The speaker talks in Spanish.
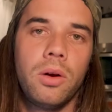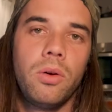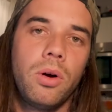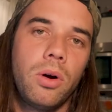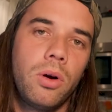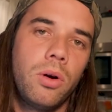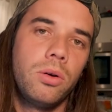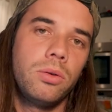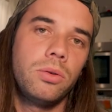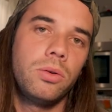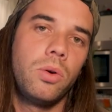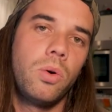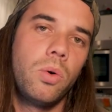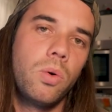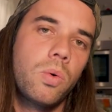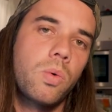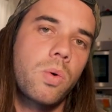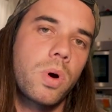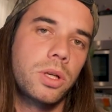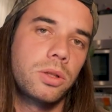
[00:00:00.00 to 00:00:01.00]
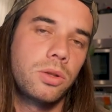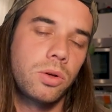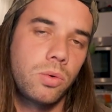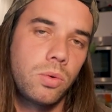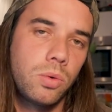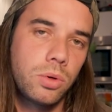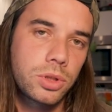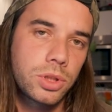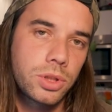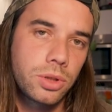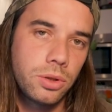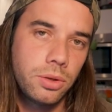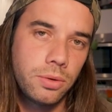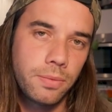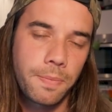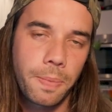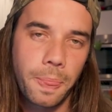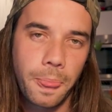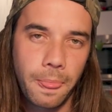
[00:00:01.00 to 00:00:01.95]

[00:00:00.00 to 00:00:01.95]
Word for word: Luego, un cuarto curso